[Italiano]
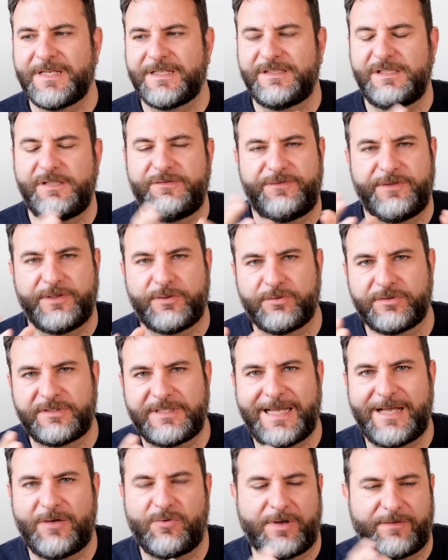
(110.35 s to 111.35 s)

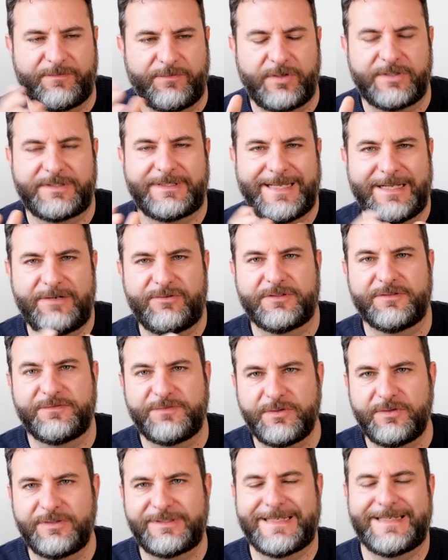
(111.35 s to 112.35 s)
difficoltà o a volte hanno
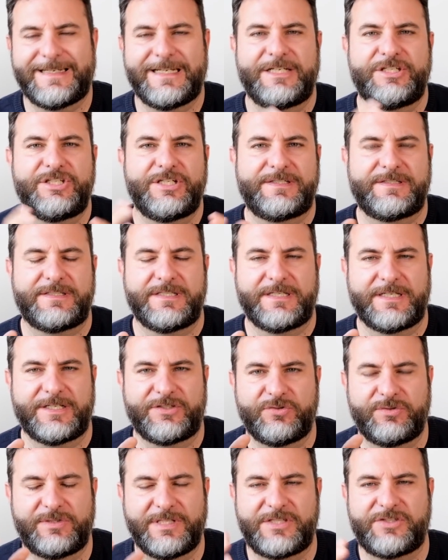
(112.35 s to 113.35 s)
difficoltà nel gestire
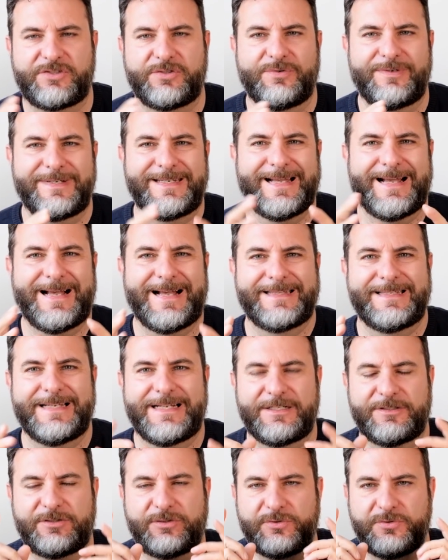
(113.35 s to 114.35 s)
situazioni ad
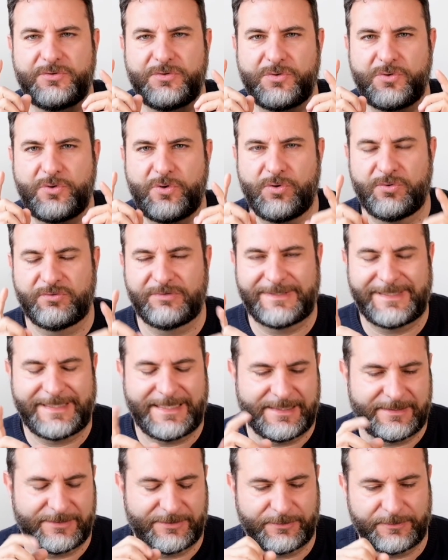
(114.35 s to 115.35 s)
alto
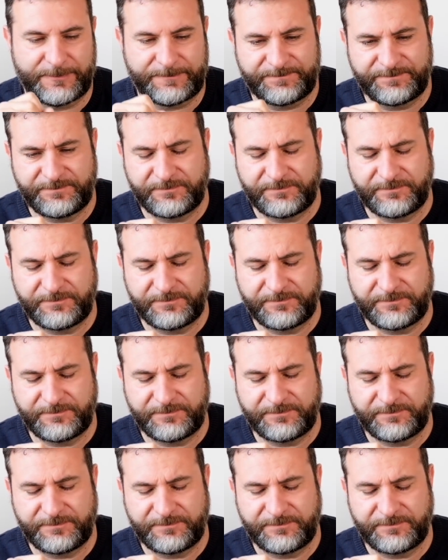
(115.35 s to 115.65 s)
contrasto.